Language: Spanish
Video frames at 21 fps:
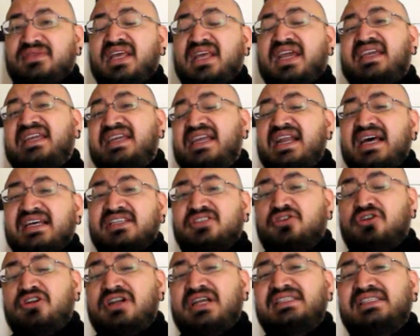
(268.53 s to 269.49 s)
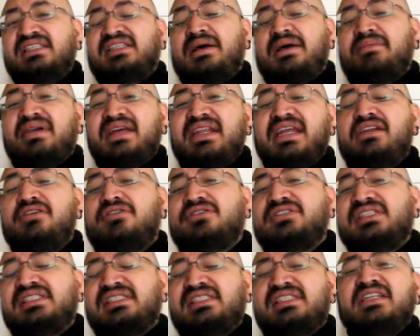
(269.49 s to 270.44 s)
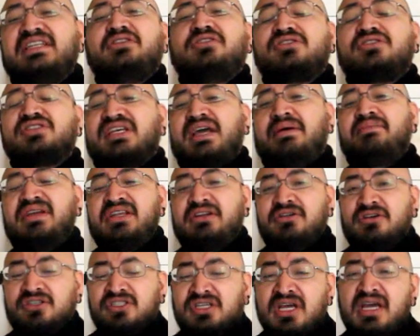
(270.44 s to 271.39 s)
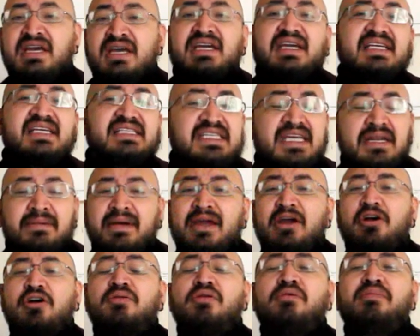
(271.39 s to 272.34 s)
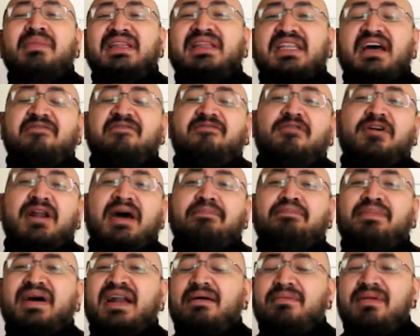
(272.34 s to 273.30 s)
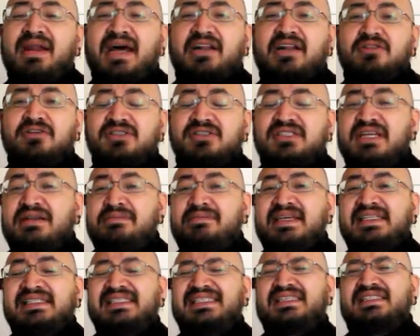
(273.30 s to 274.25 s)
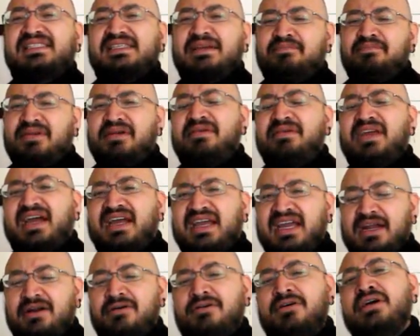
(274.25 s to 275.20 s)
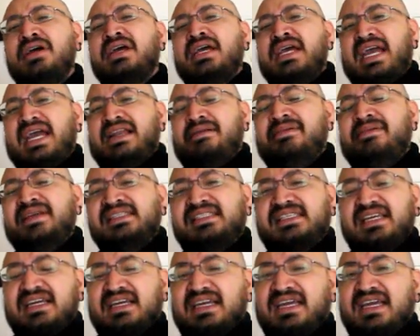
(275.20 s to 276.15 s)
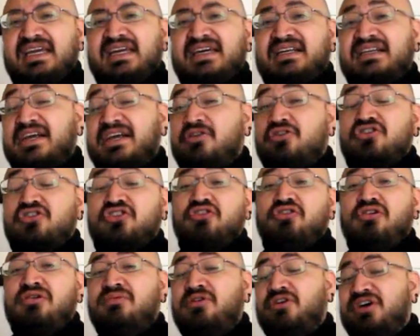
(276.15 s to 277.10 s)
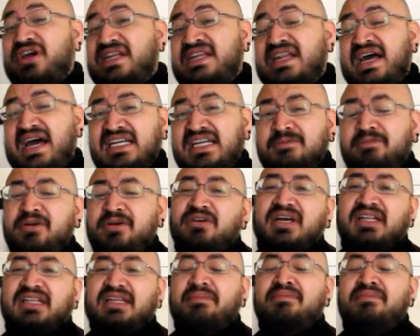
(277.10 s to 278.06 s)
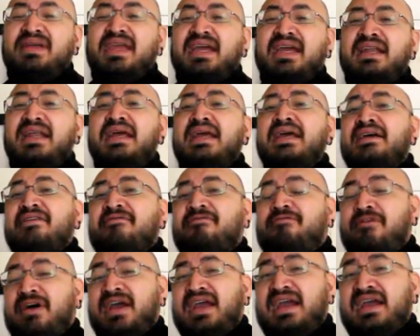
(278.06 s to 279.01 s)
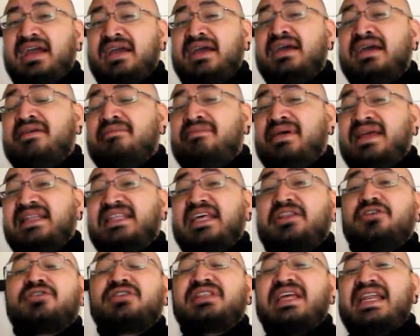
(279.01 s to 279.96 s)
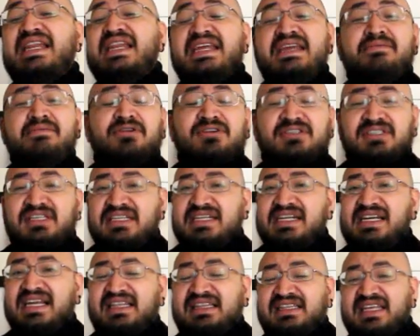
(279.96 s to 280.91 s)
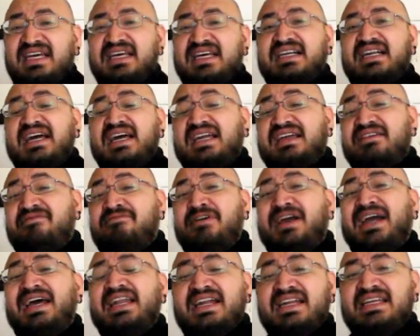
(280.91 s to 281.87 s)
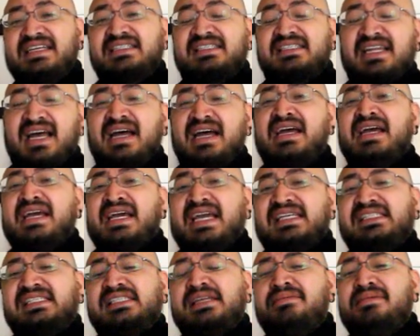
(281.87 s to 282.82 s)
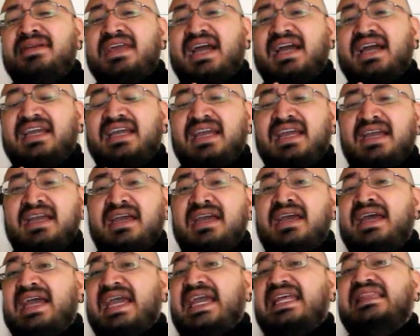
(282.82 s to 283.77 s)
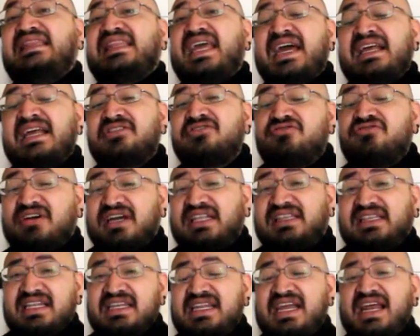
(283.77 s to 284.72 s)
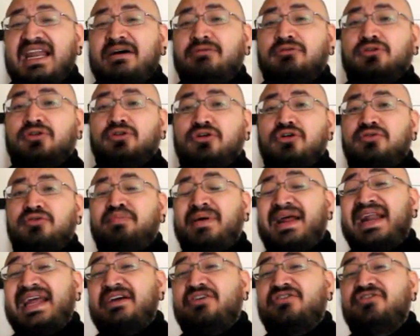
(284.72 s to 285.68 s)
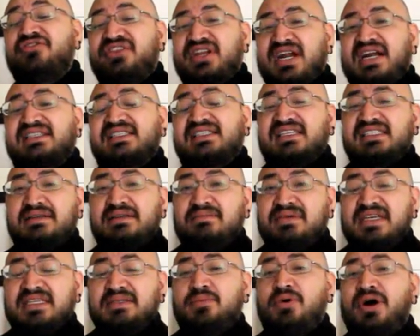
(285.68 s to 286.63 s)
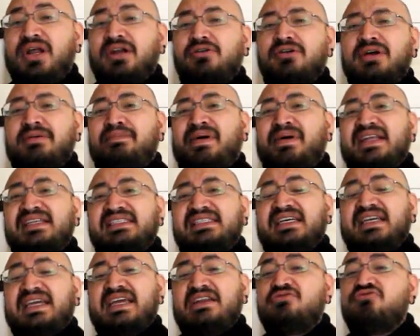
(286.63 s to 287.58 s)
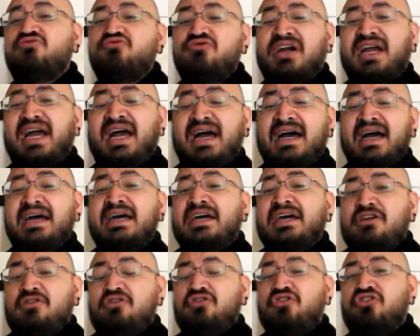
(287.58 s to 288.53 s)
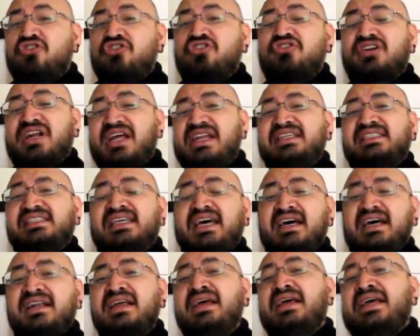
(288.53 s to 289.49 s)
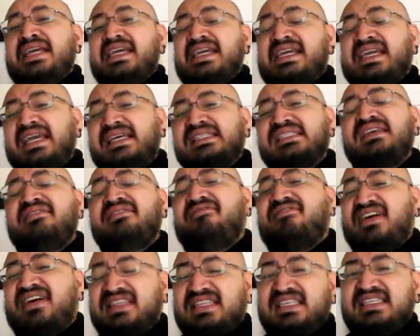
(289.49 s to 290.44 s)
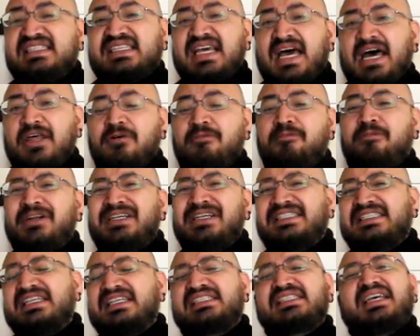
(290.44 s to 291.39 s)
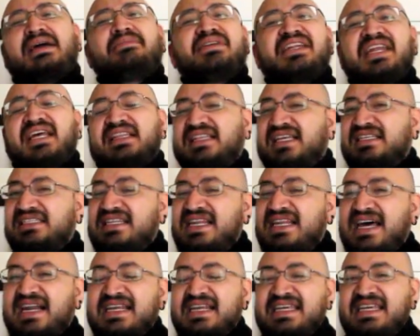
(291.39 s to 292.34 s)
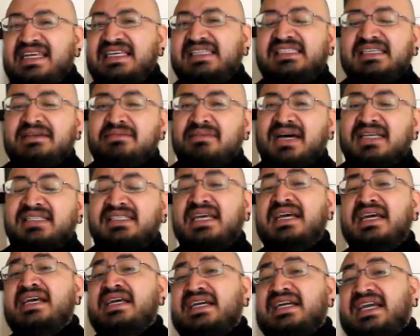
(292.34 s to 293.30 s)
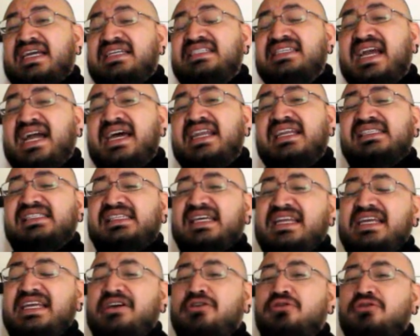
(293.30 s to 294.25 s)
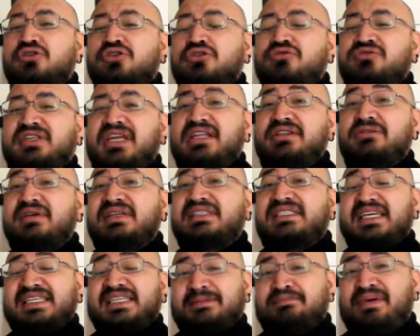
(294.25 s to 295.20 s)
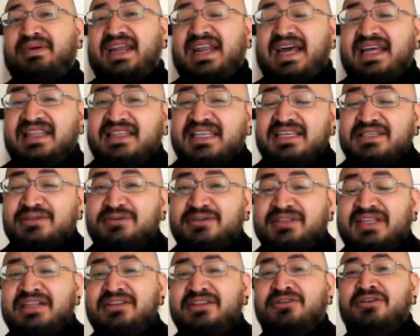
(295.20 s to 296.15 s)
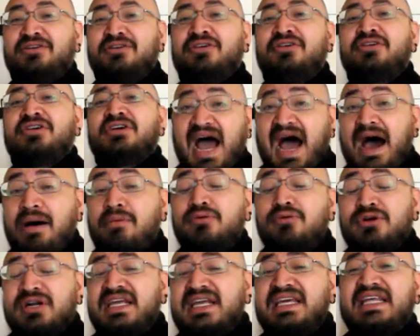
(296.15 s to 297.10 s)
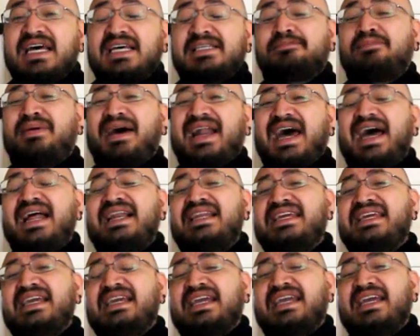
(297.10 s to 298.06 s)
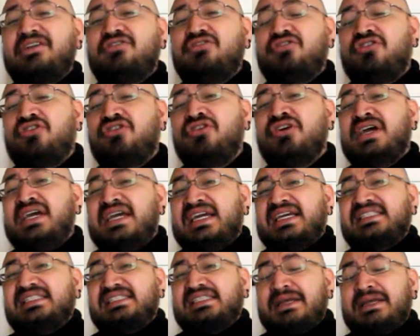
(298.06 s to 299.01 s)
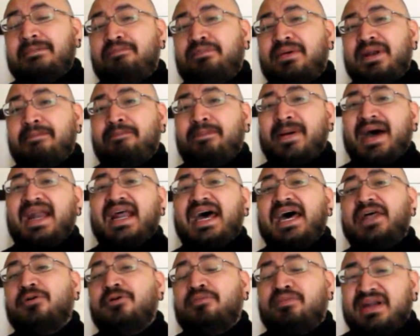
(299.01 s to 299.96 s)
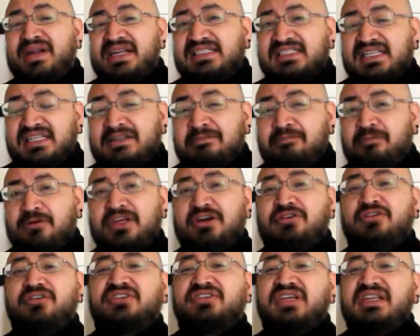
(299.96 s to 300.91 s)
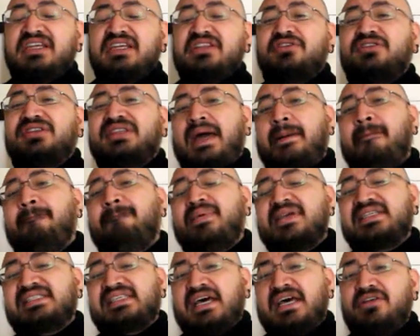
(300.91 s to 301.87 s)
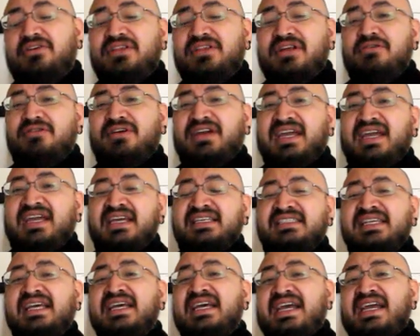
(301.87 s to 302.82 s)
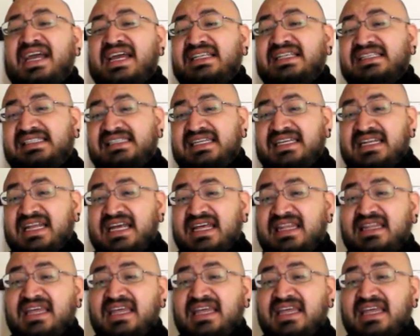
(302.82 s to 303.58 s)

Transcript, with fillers: de girasoles y también en los distintos caminos que sirven como metáfora para hablarnos del Vincent siempre viajero, el Vincent que recorrió el Borinage pero que también fue vendedor de libros en Inglaterra, que fue galerista, este viaje eterno que tenía el autor para encontrarse a sí mismo, algo que parece que nunca logró realizar y que es enfatizado por estas caminatas larguísimas que llegan a ser incluso un tanto exasperantes, un tanto aburridas para alguien que no esté preparado para este tipo de contenido tan pesado de lo que es el cine